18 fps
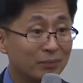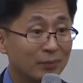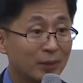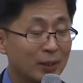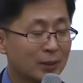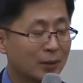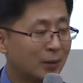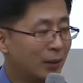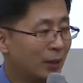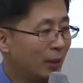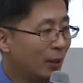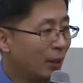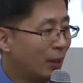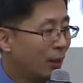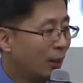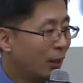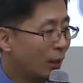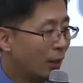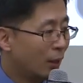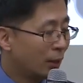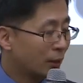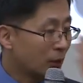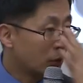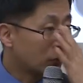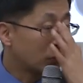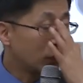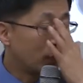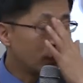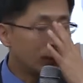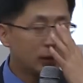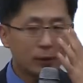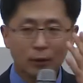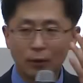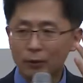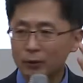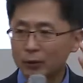그래서 어, 결국은 이
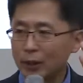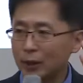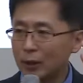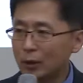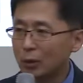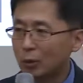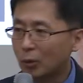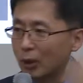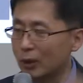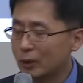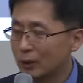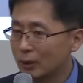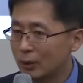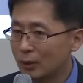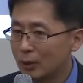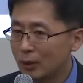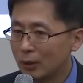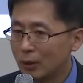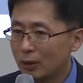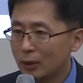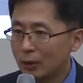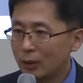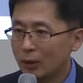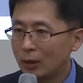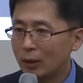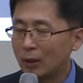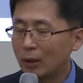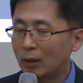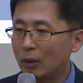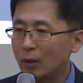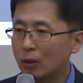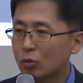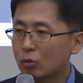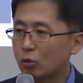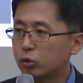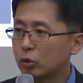경쟁을 통해서
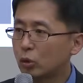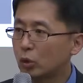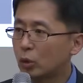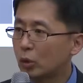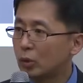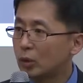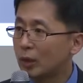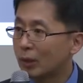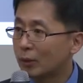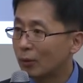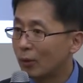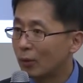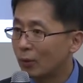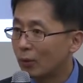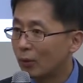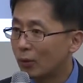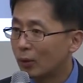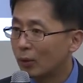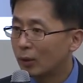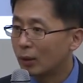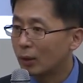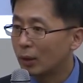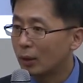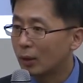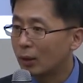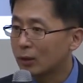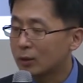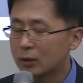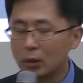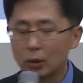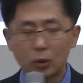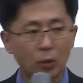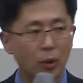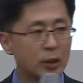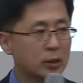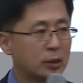어, 구조조정을 하고 어, 그걸
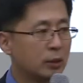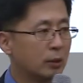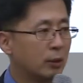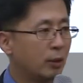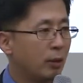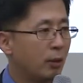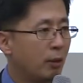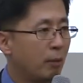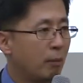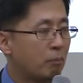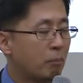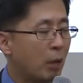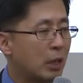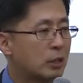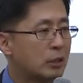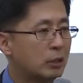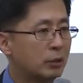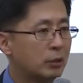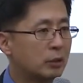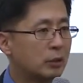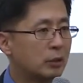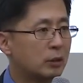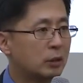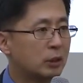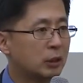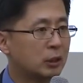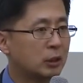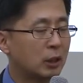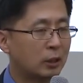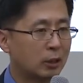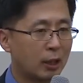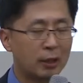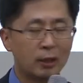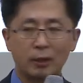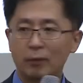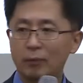통해서 발전을
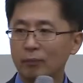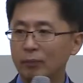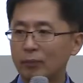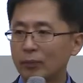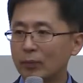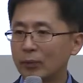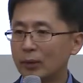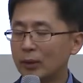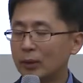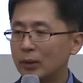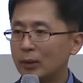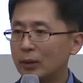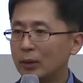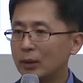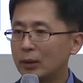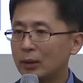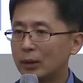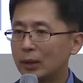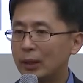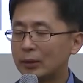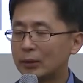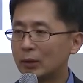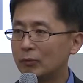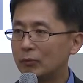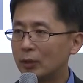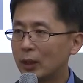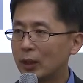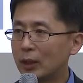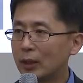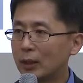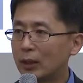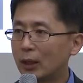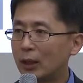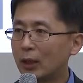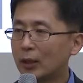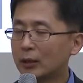시키겠다 하는 겁니다.
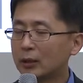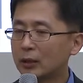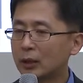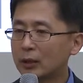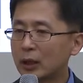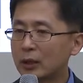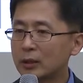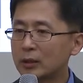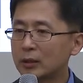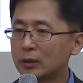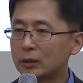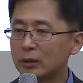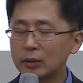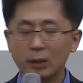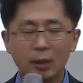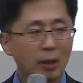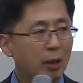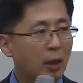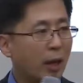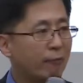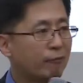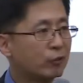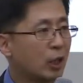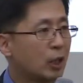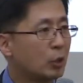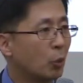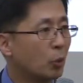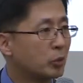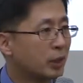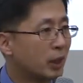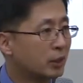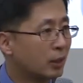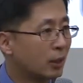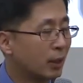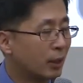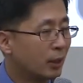아, 그게 사실은
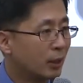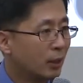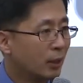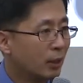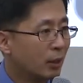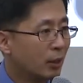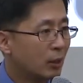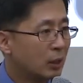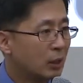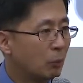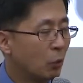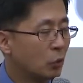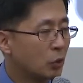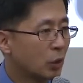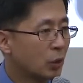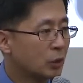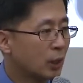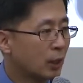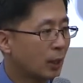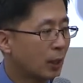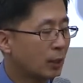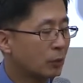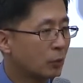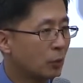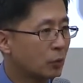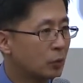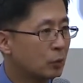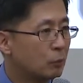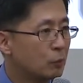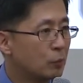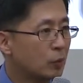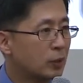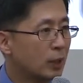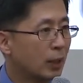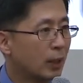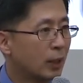에프티에이론자들의 기본적인 생각이고
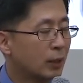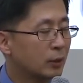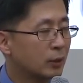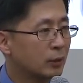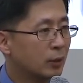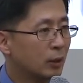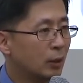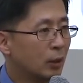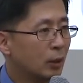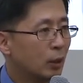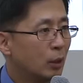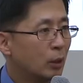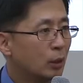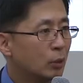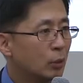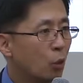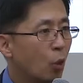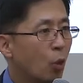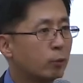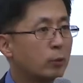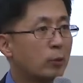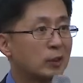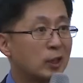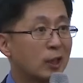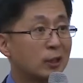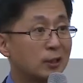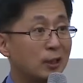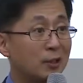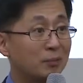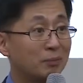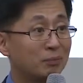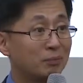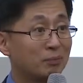그분들 생각에는 농업도 마찬가지다.